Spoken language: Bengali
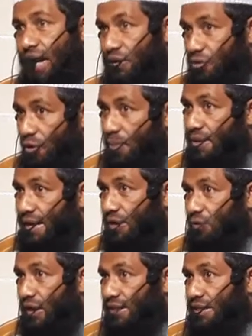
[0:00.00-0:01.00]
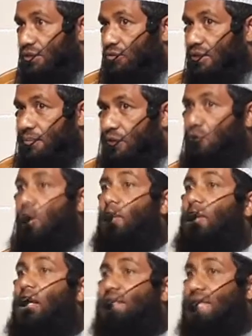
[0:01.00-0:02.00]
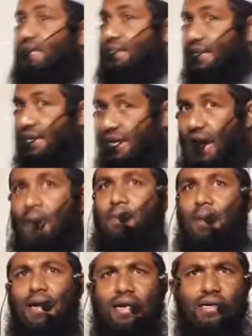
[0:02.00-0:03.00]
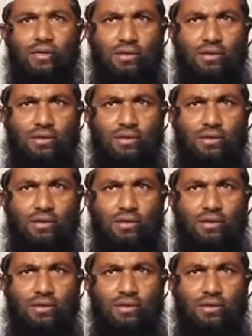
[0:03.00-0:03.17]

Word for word: আর কবিরা গোনা থেকে যদি আপনি ক্ষমা চাইতে না পারেন